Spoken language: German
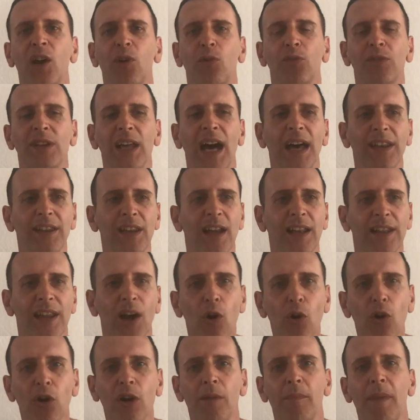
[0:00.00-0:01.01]
Und da hat er halt
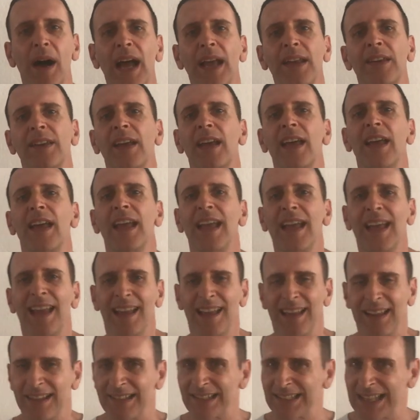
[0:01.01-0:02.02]
auch gemeint,
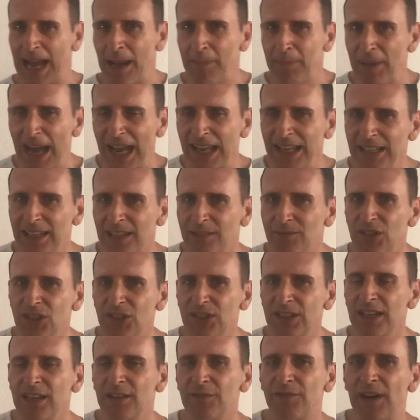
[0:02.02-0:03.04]
es gab einige
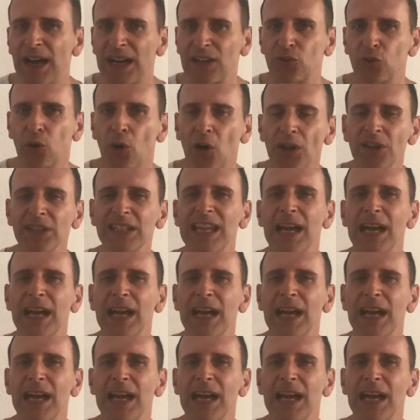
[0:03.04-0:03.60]
wichtige Faktoren,